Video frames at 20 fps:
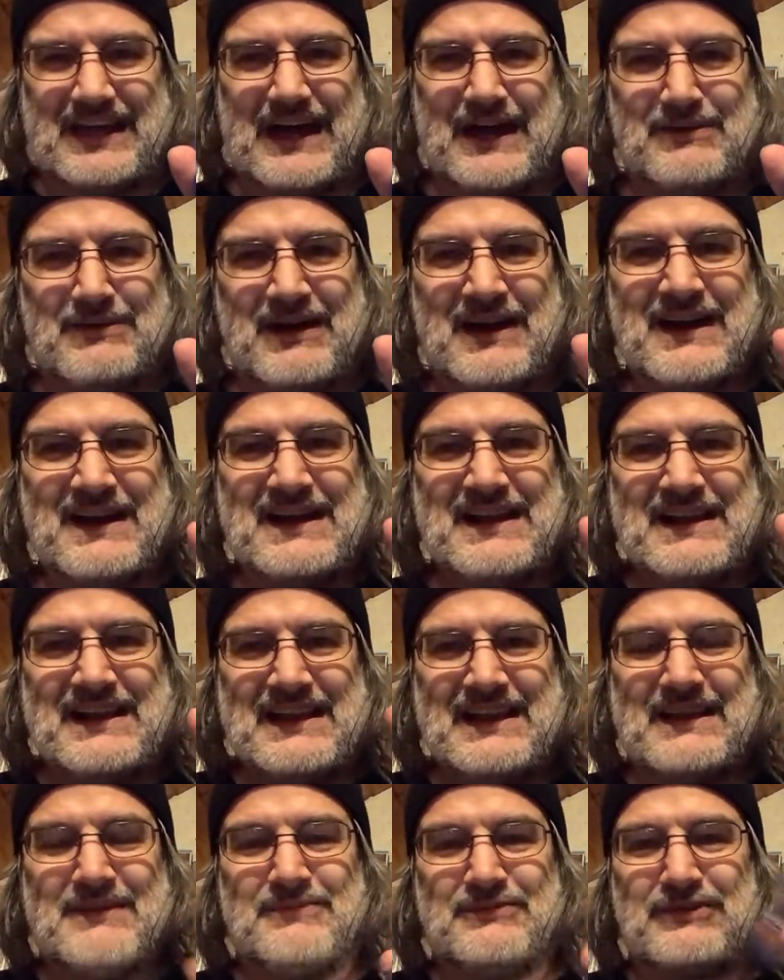Aber
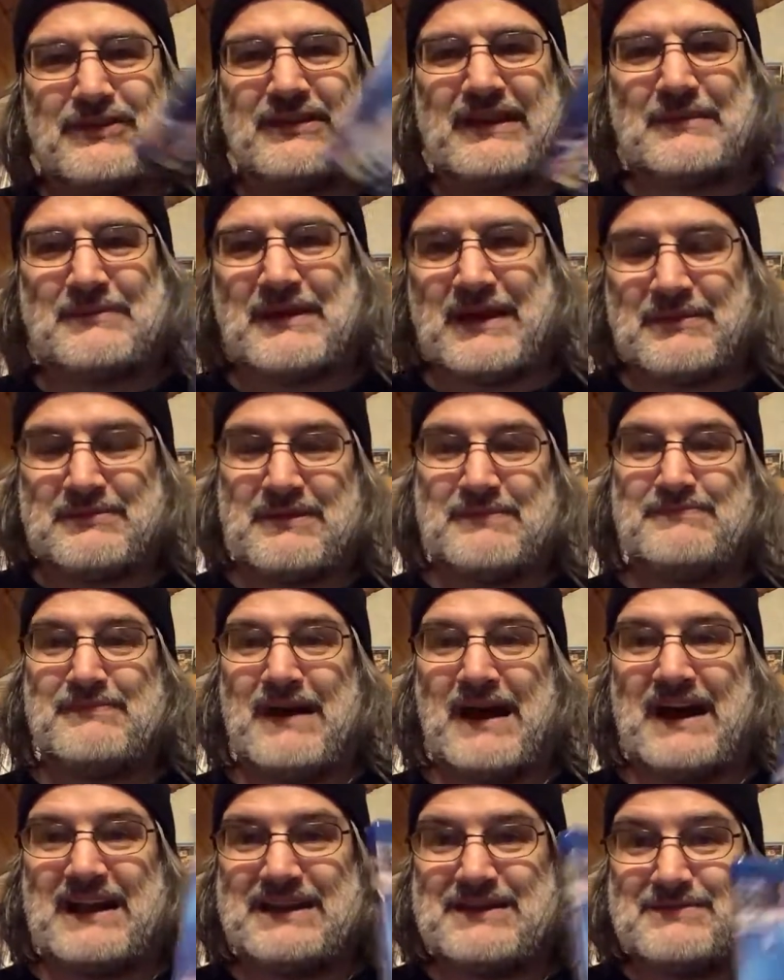im Zusammenhang mit dem
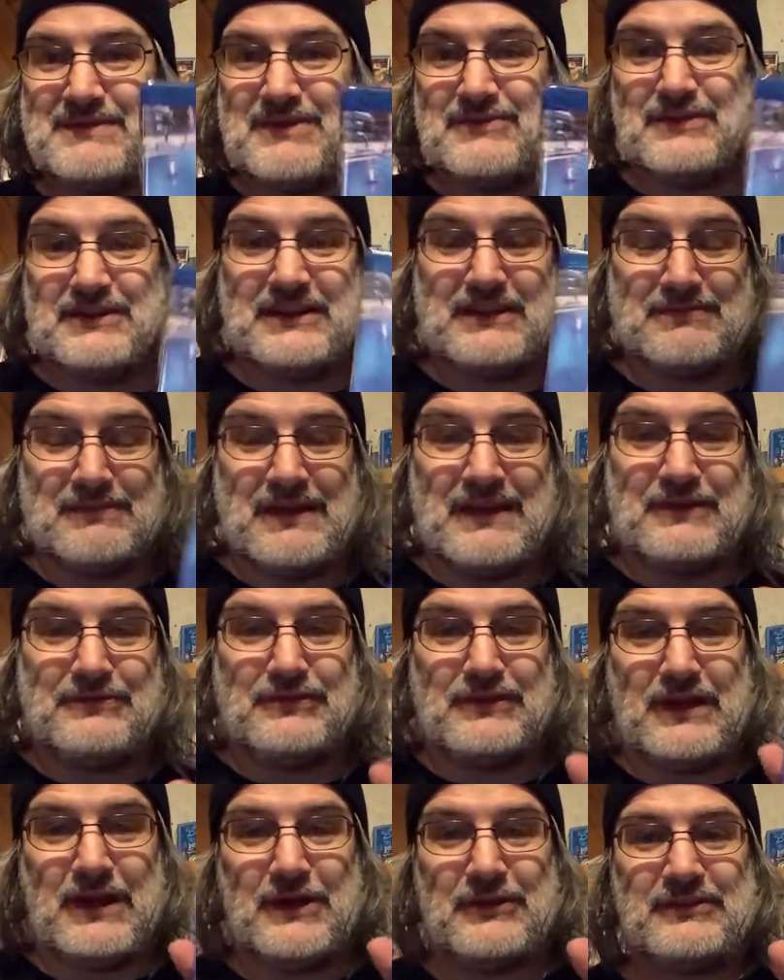Anime würde ich mal
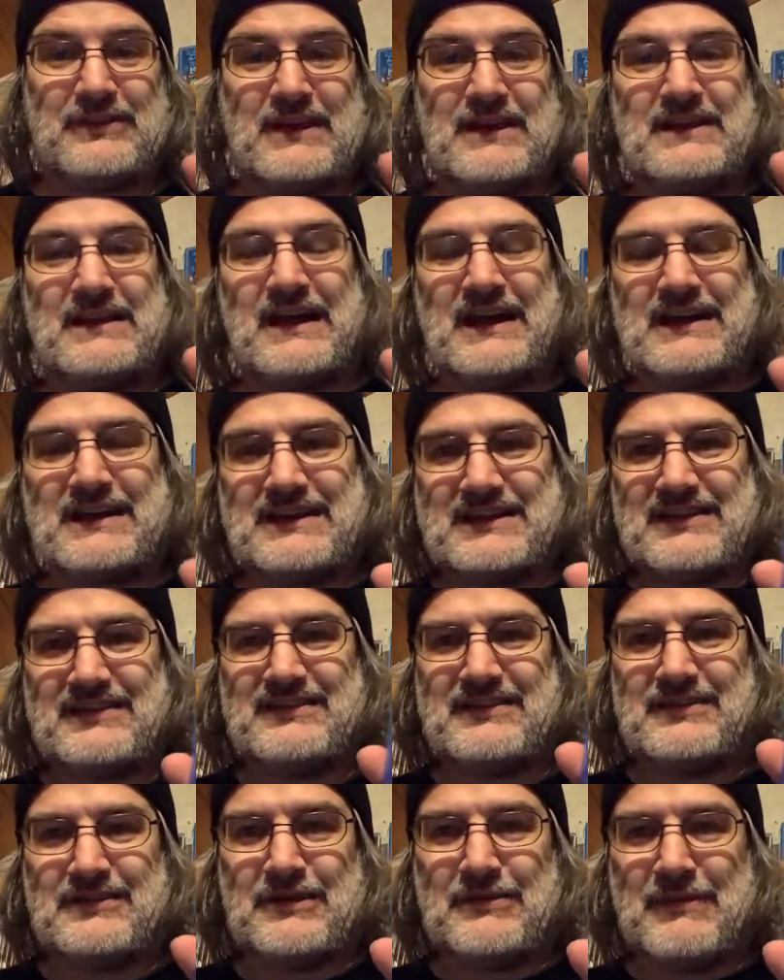davon ausgehen, Nacktheit
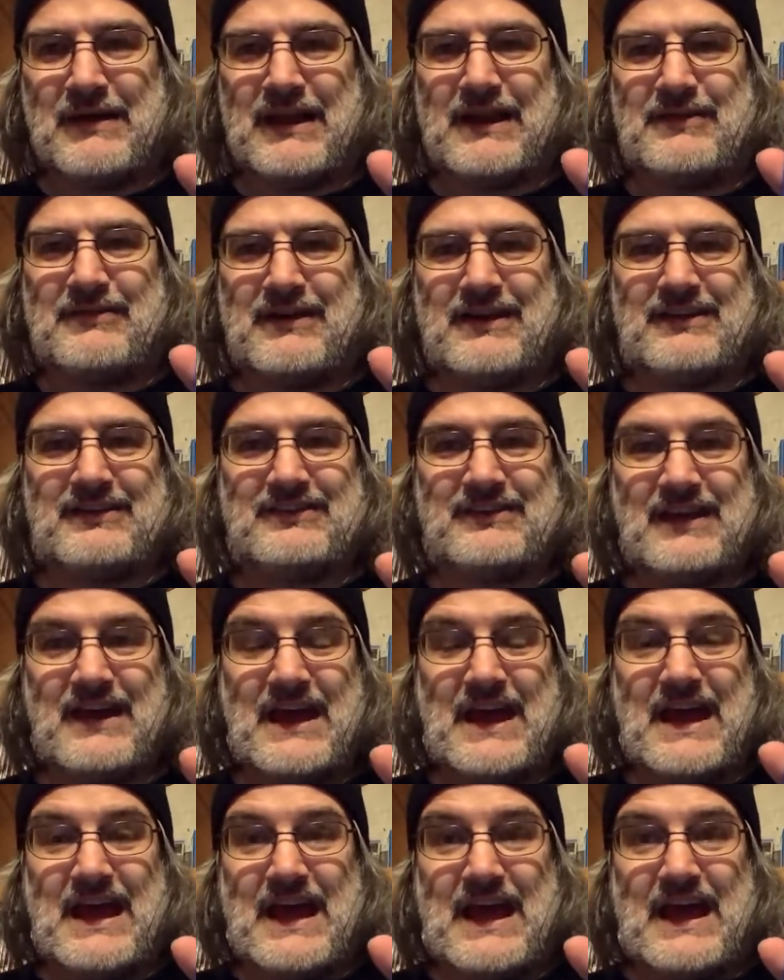sind normalerweise
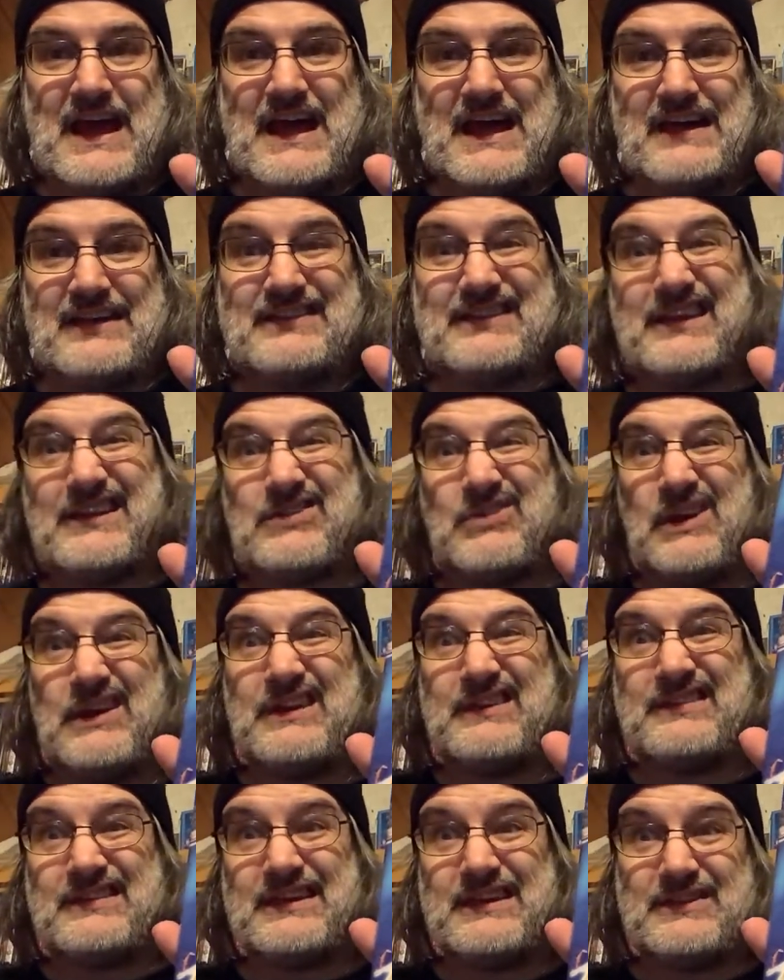äh,
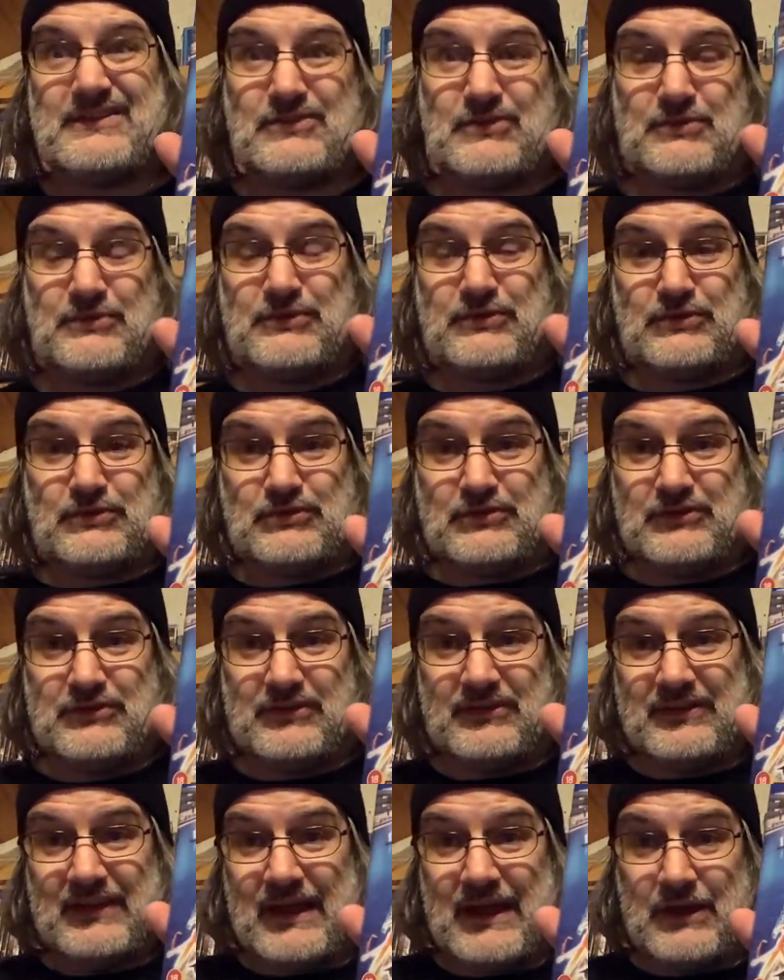sexualisiert, um es so schön
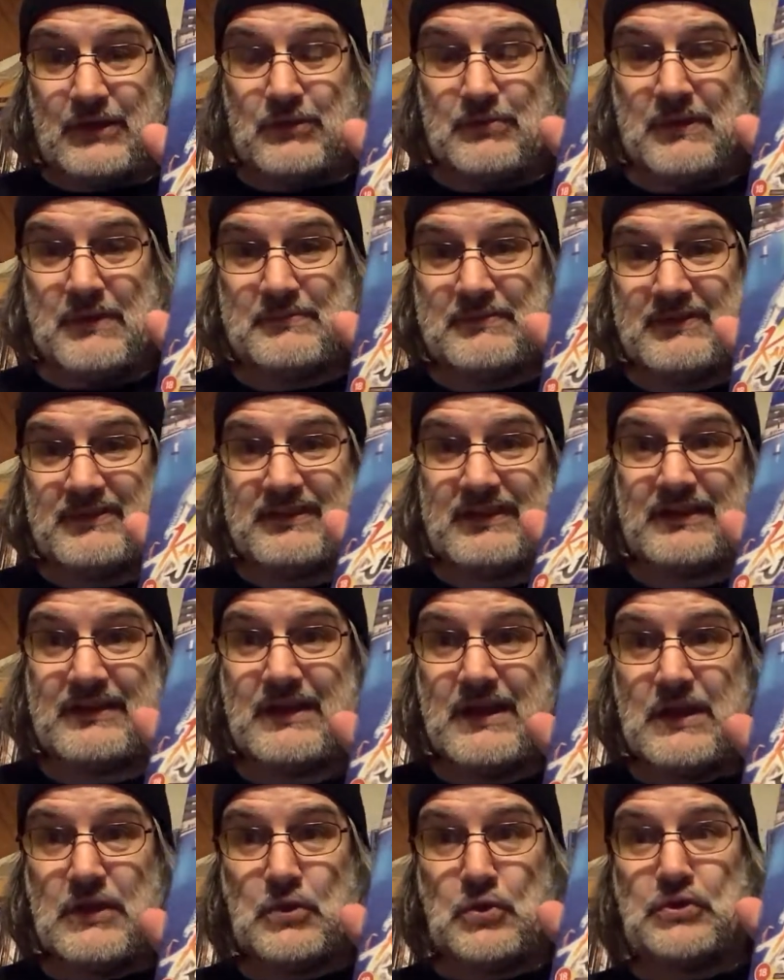zu sagen, um ein bisschen
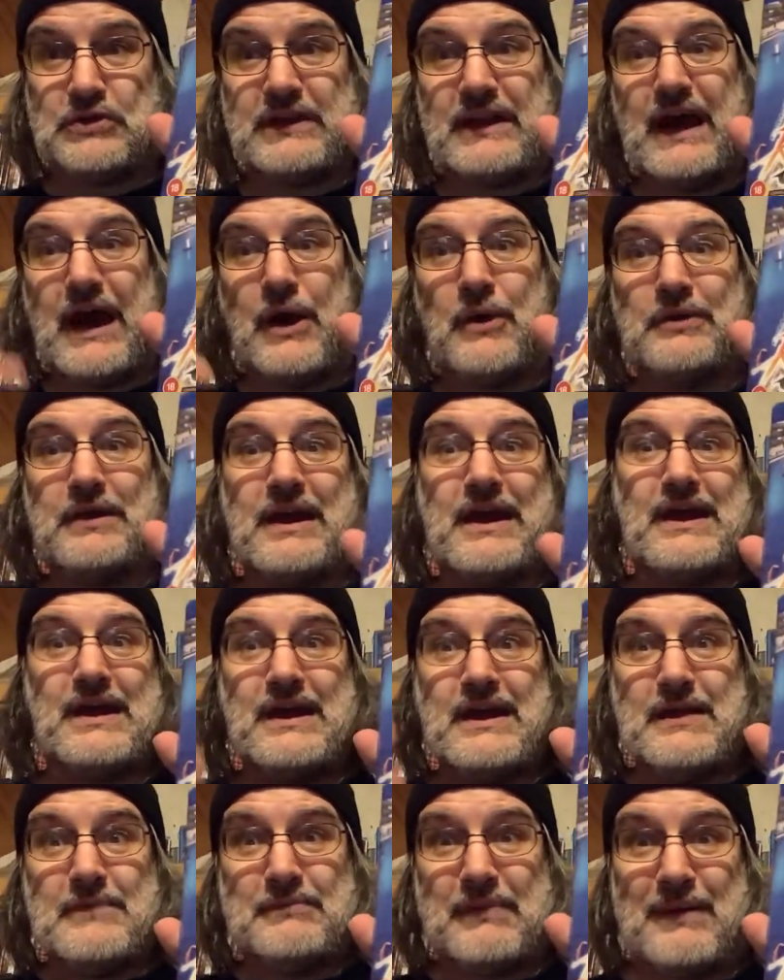gute Laune
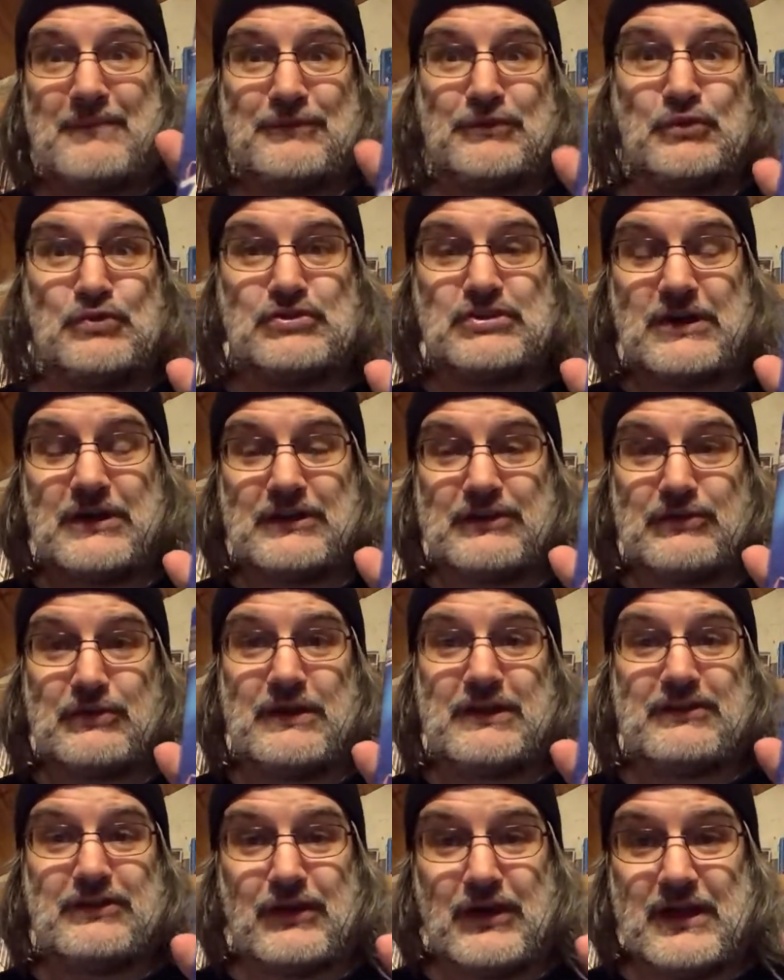beim Zuschauer zu
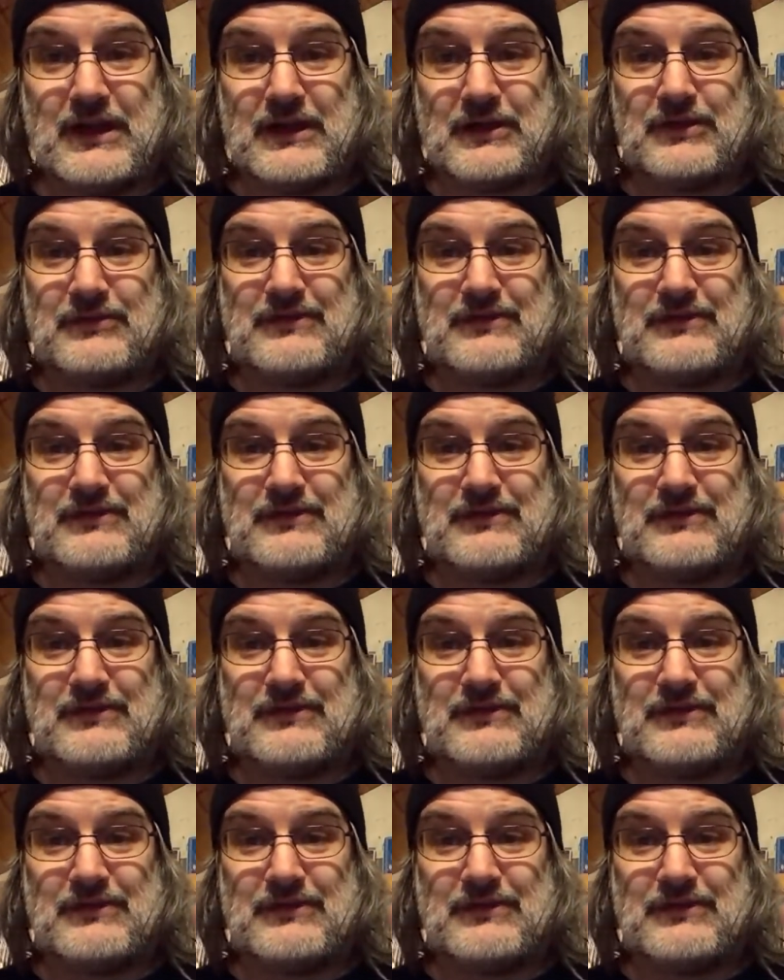erzeugen.